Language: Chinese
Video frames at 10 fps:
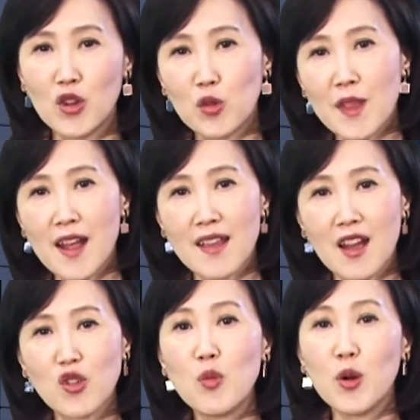祝大
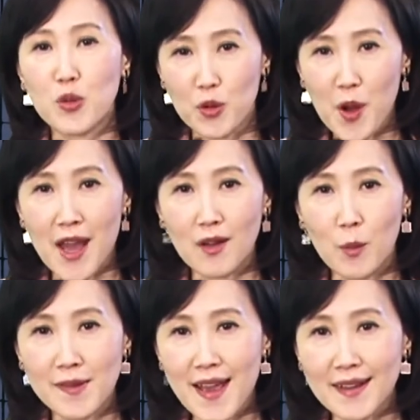家周末愉快，
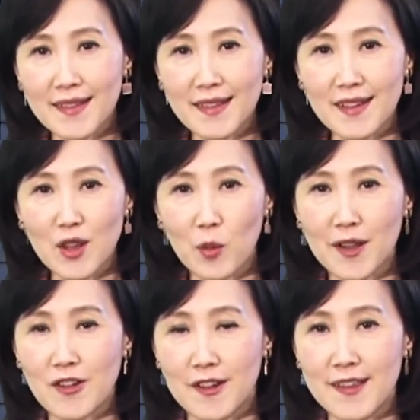我们下个星期同
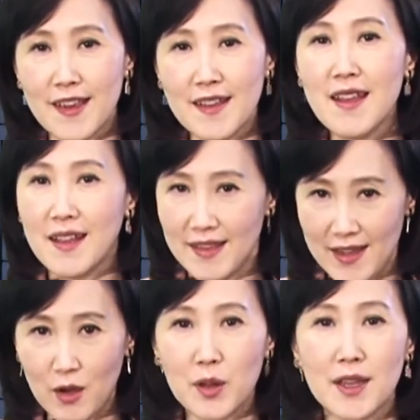一时间
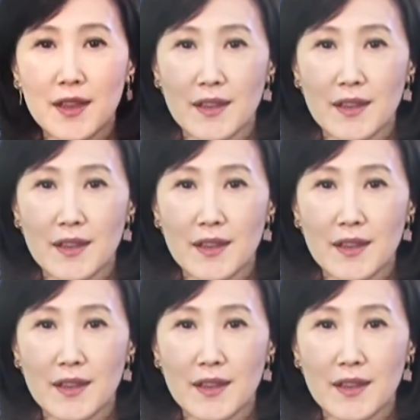再会。